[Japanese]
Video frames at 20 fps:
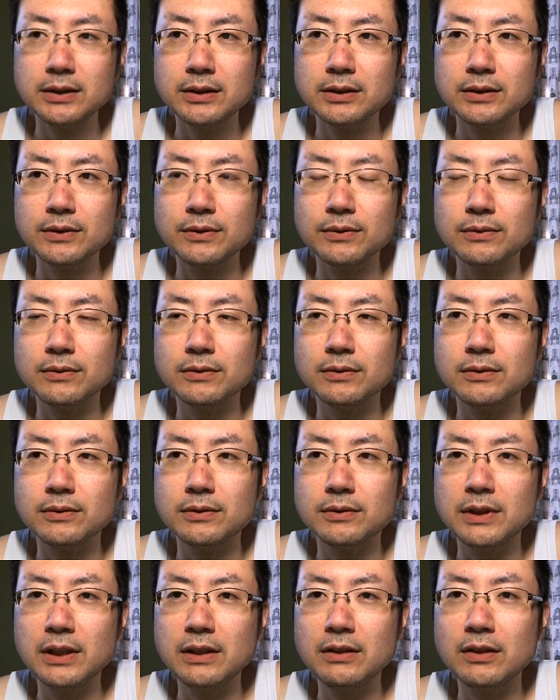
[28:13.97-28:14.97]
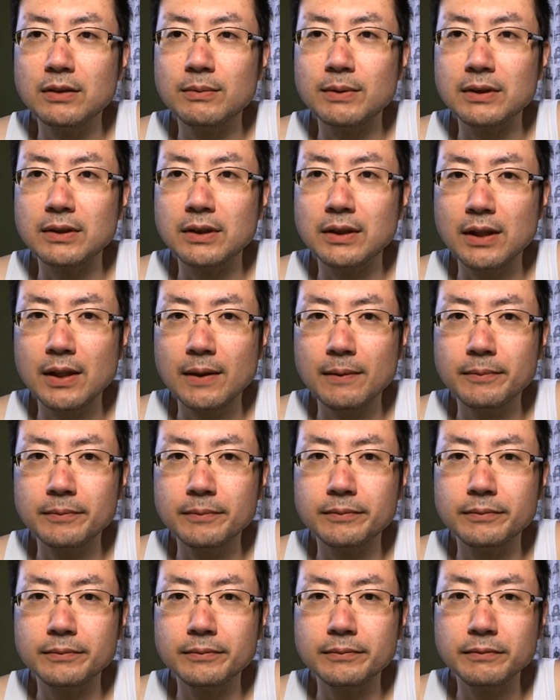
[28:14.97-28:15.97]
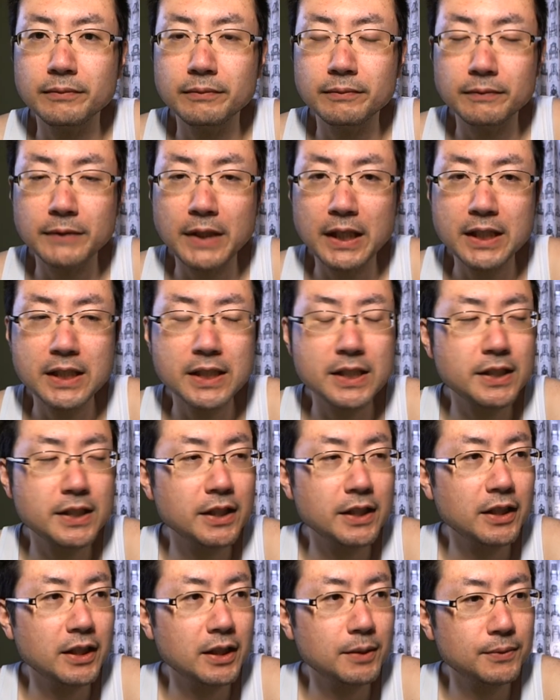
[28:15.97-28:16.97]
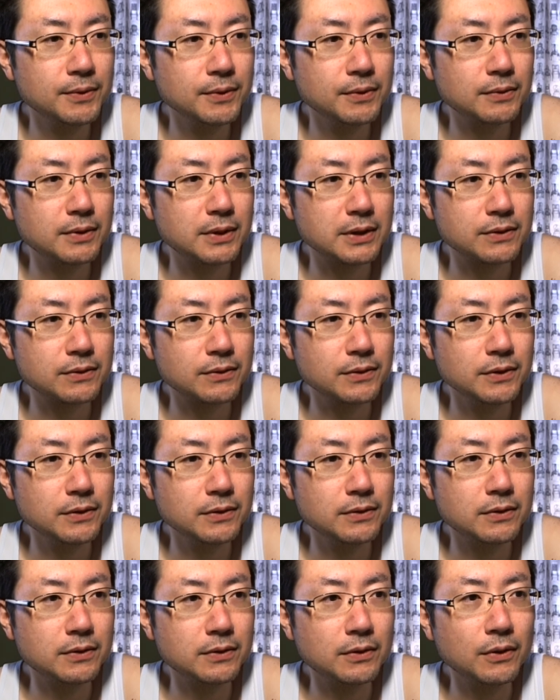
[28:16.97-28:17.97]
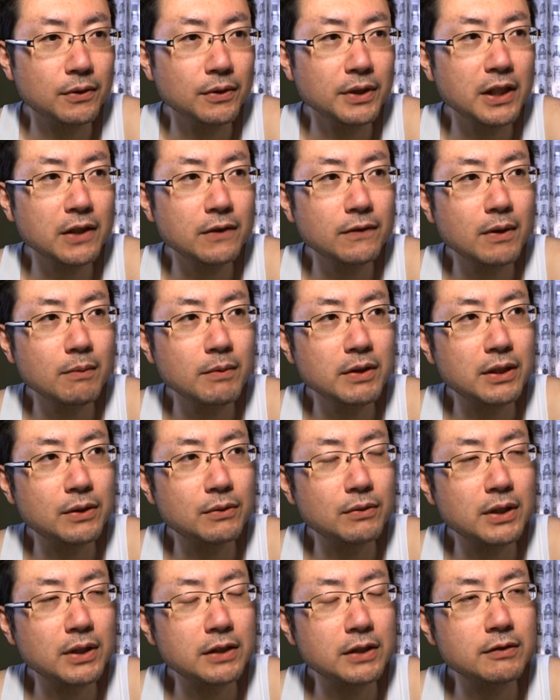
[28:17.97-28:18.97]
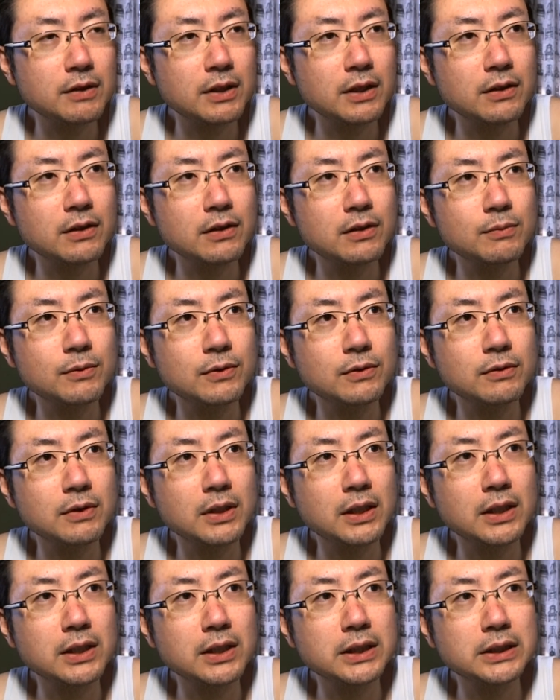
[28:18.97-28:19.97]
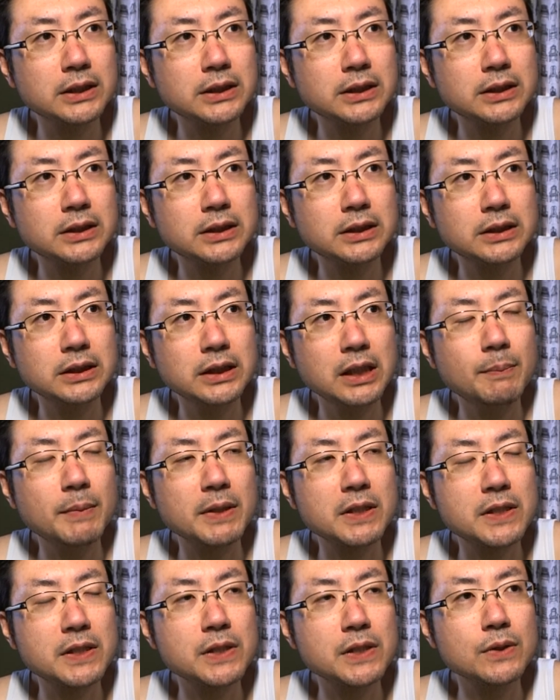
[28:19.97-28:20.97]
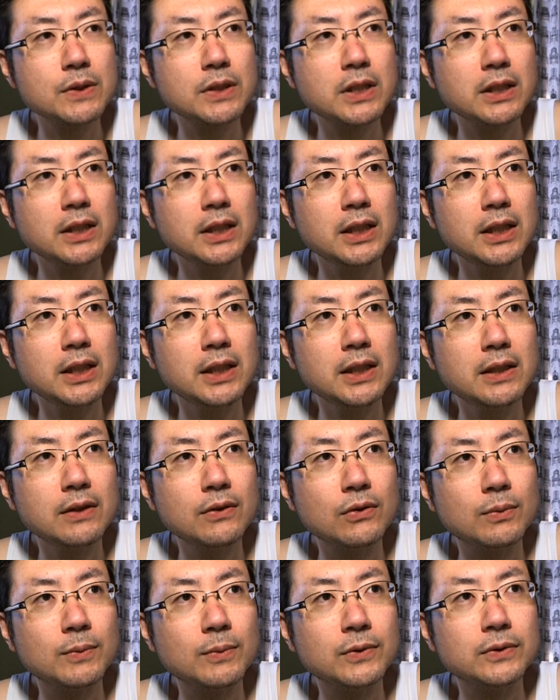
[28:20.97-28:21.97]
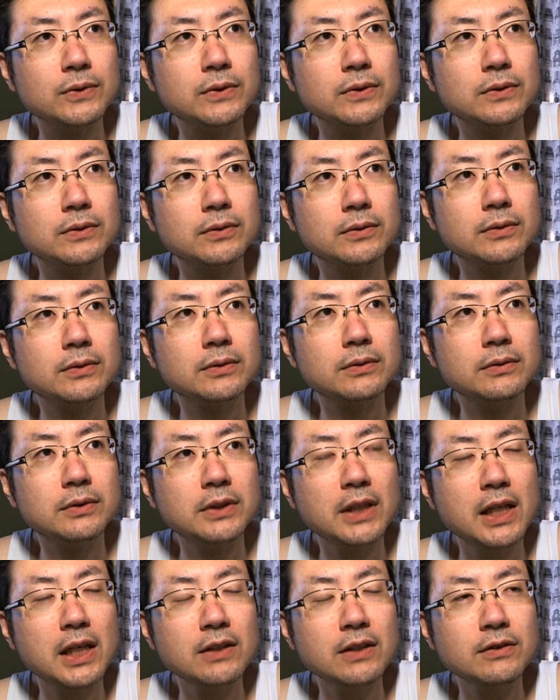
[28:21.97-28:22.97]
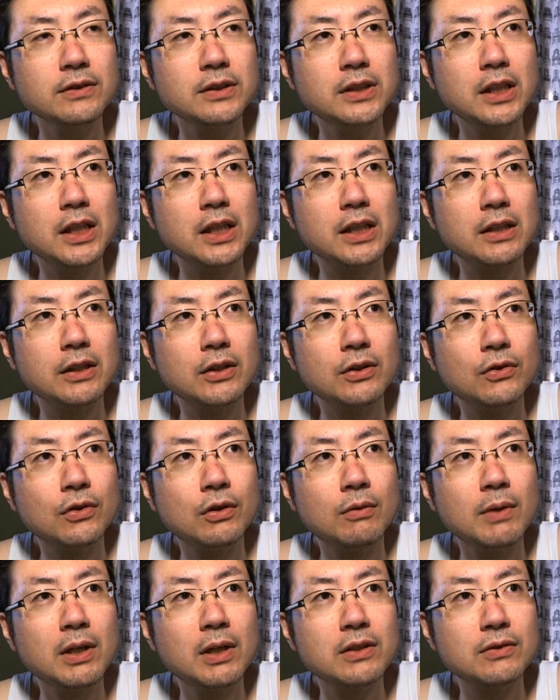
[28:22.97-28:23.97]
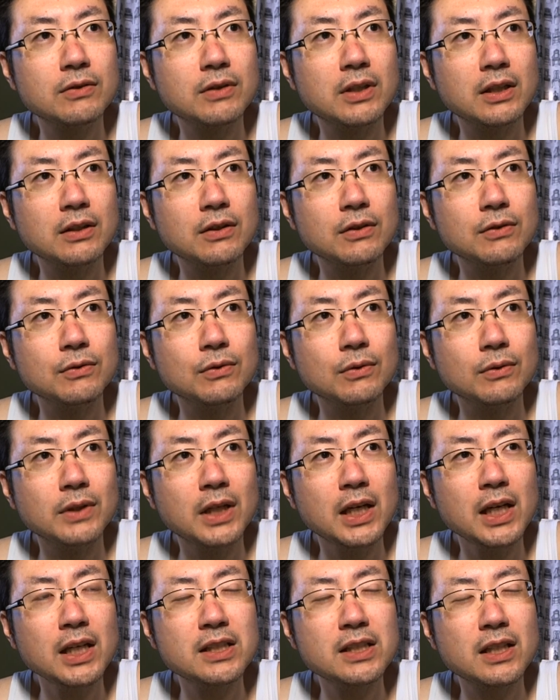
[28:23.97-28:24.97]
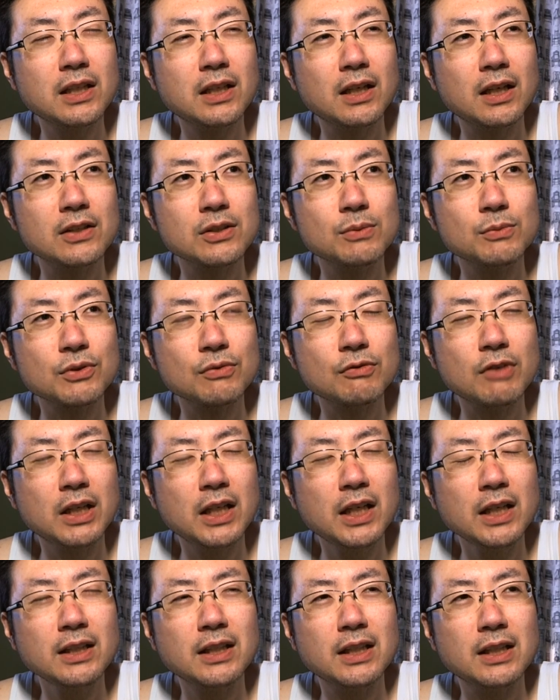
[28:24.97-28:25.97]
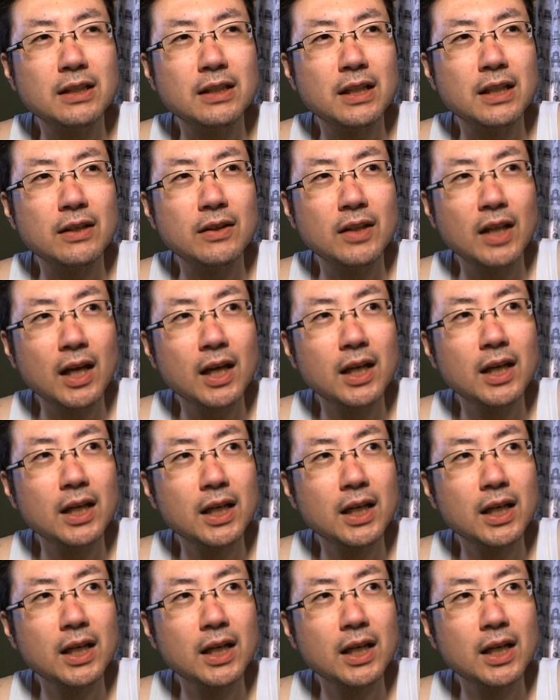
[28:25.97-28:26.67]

その何て言えばいいかな歴史的なものとかそういうロイヤルファミリーとか言われてるものはやっぱ必要だねと思う。なくて困るかというとない世界がそもそも分かんないんだよな。